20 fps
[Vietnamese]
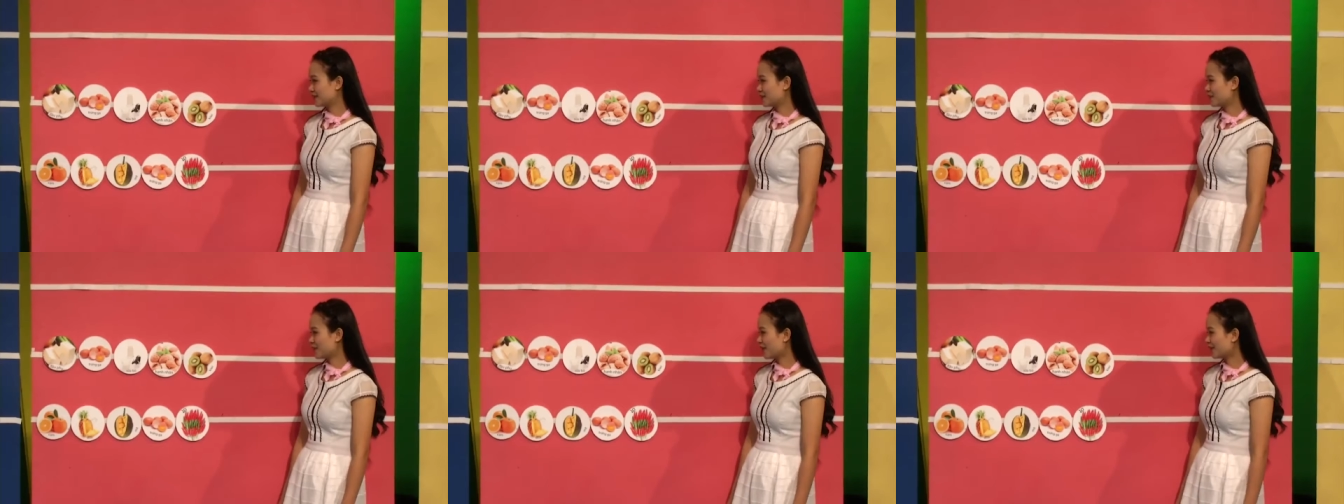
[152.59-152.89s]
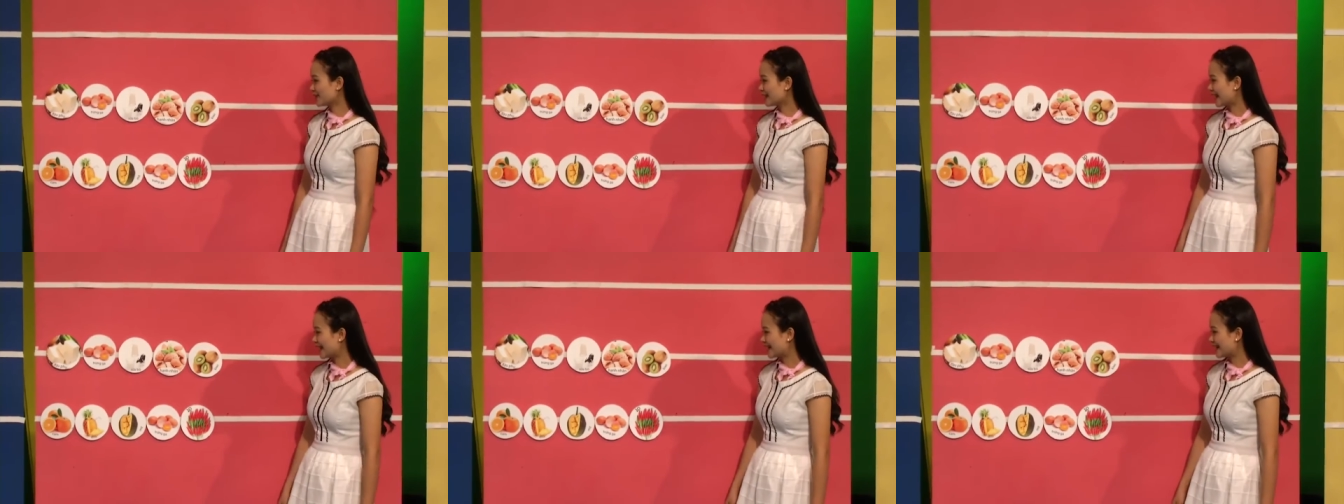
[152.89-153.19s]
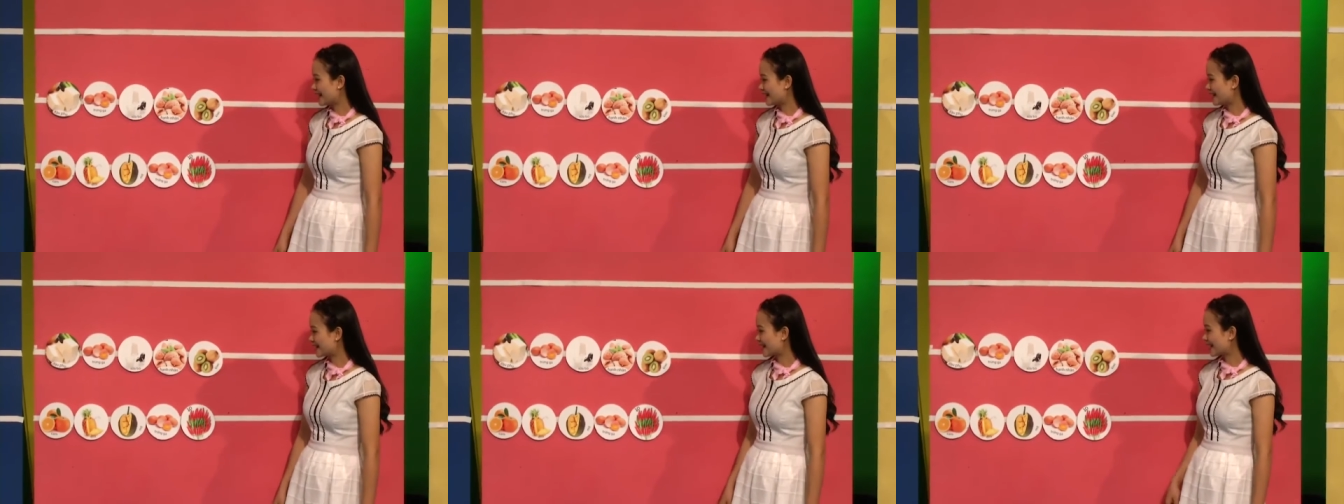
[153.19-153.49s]
với món
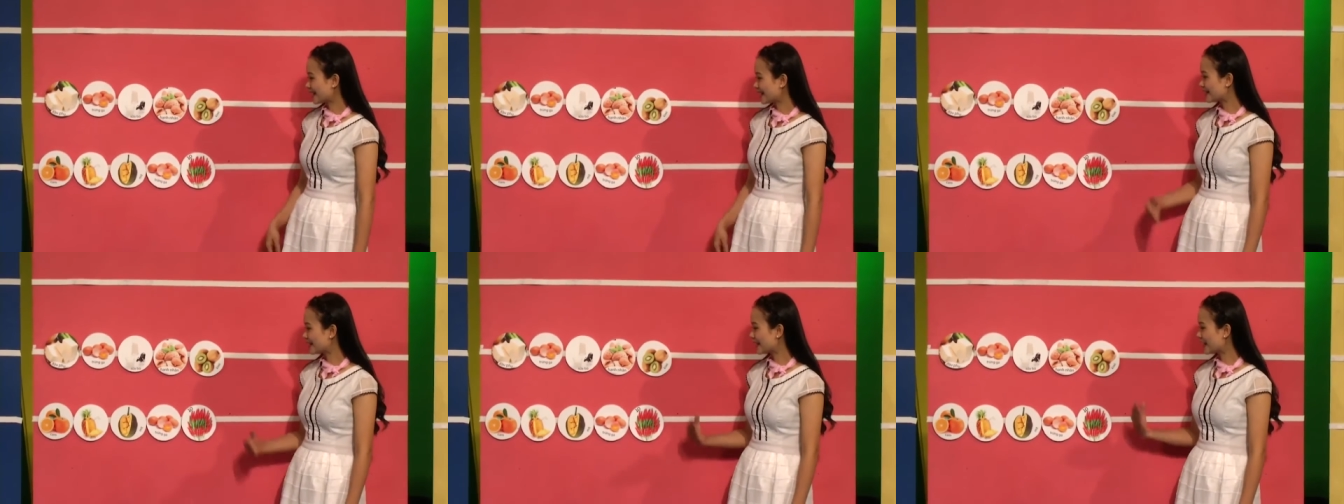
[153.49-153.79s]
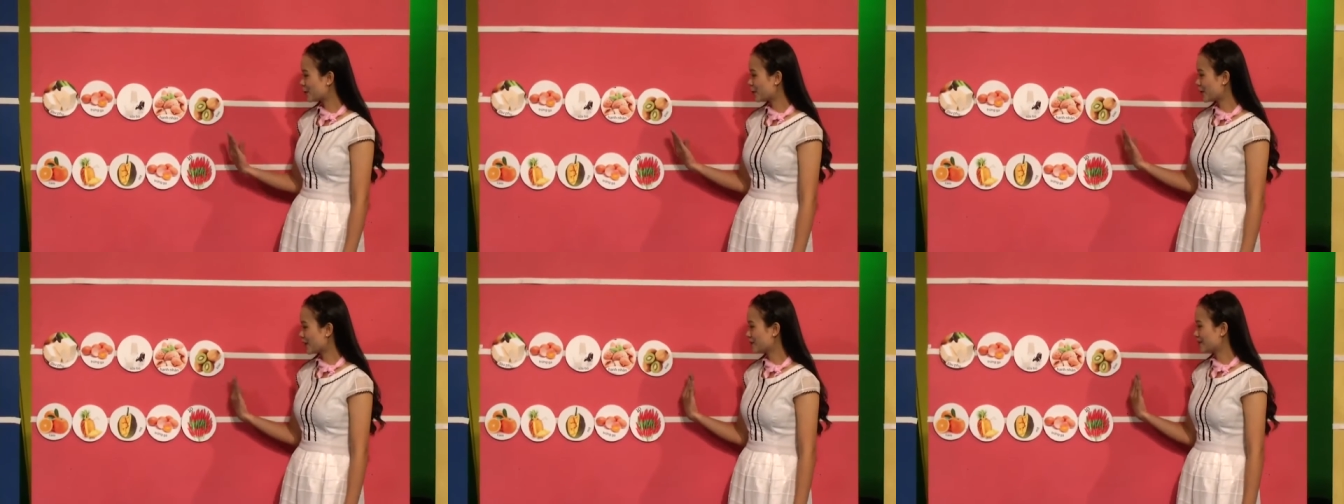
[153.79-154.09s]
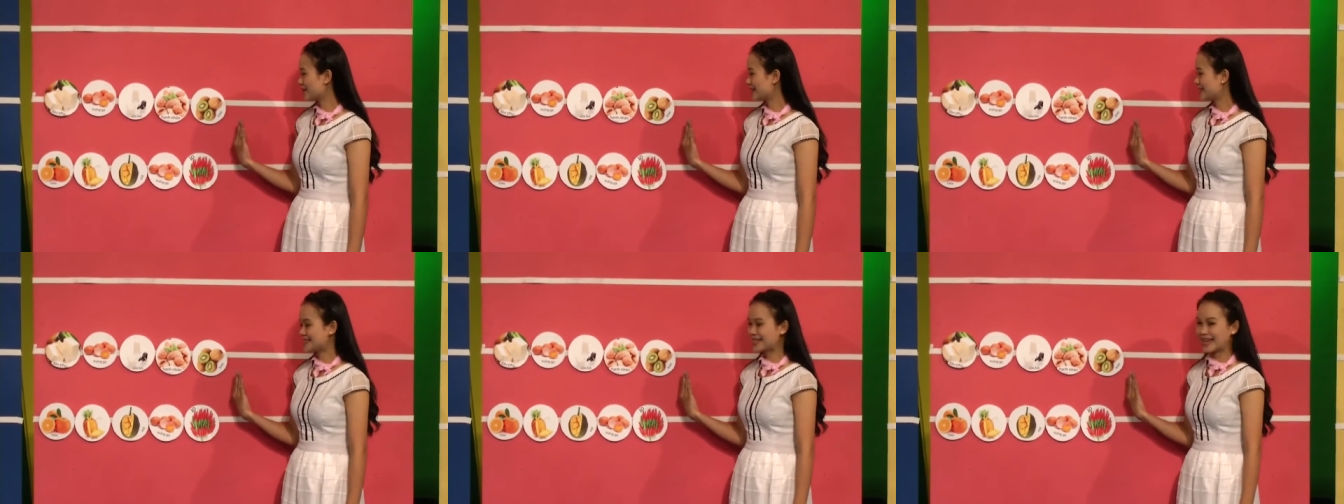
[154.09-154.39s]
này thì chắc
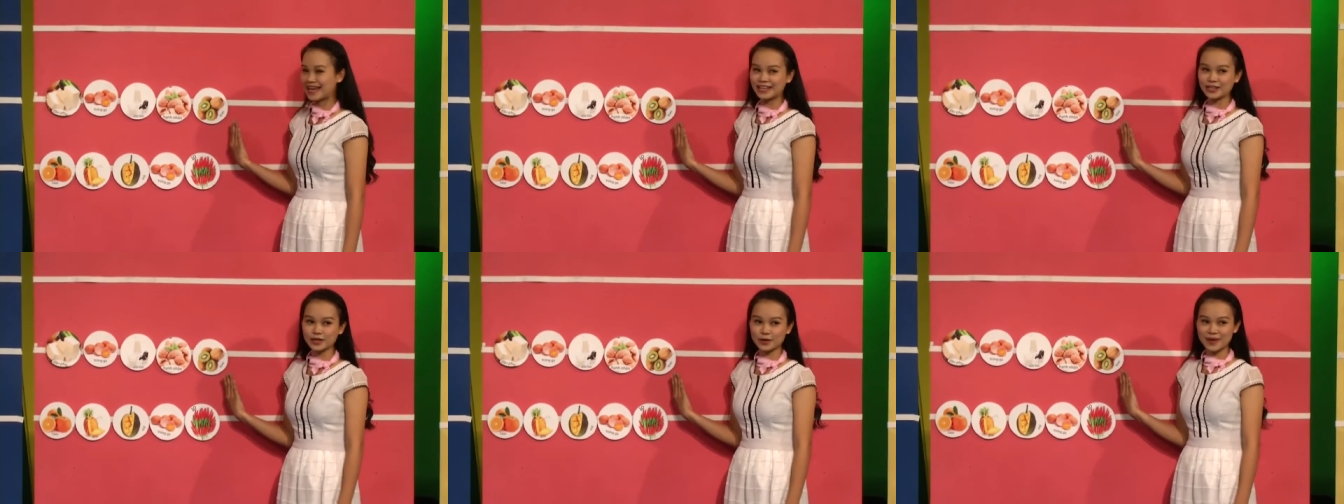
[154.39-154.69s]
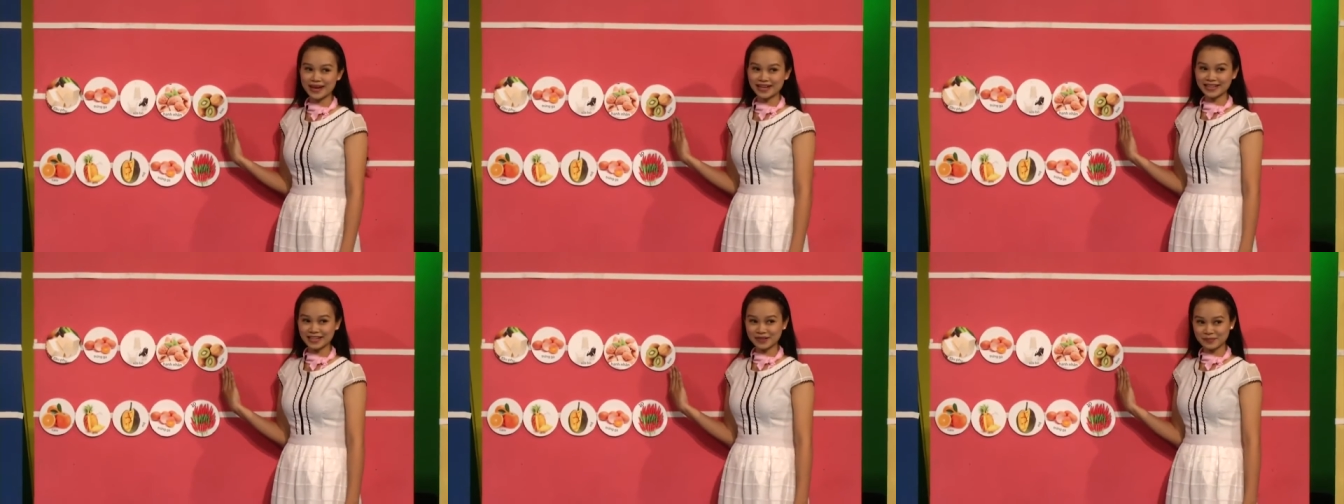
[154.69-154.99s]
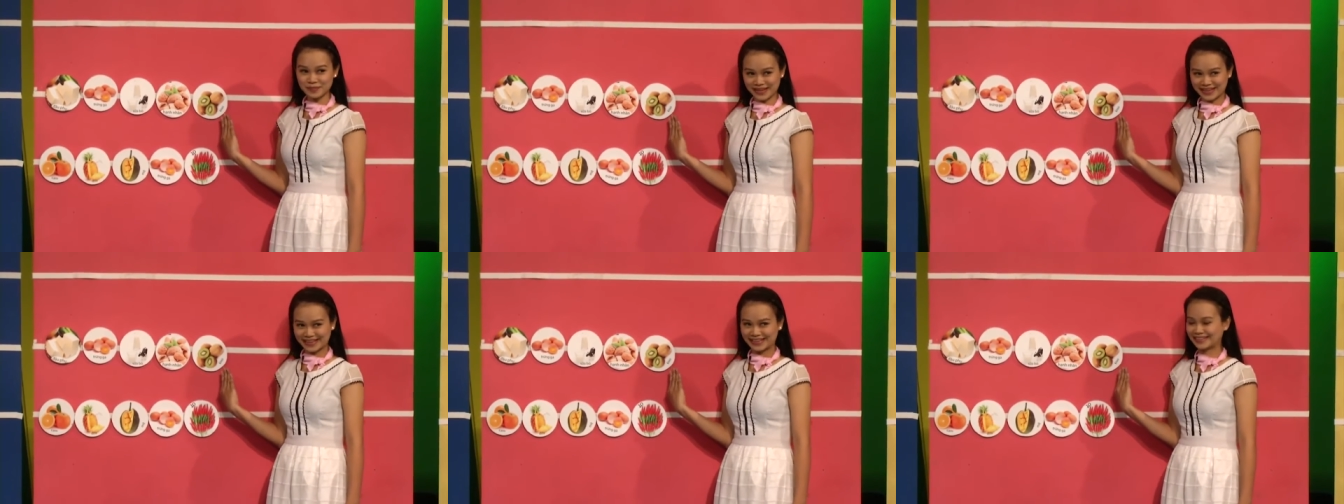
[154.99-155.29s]
kiwi mình sẽ cho bé
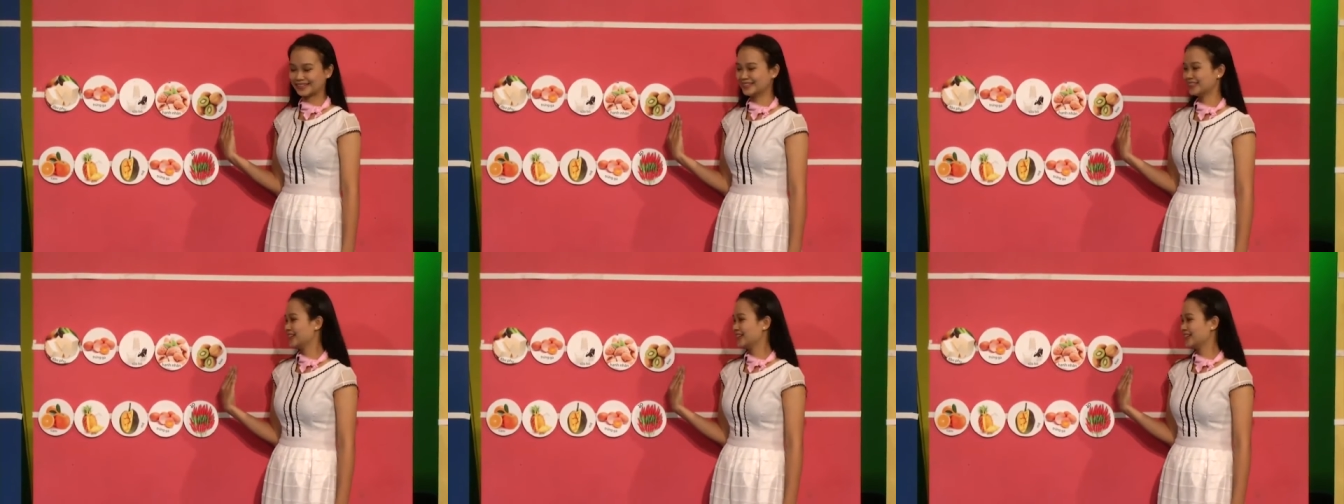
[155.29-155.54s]
tới miệng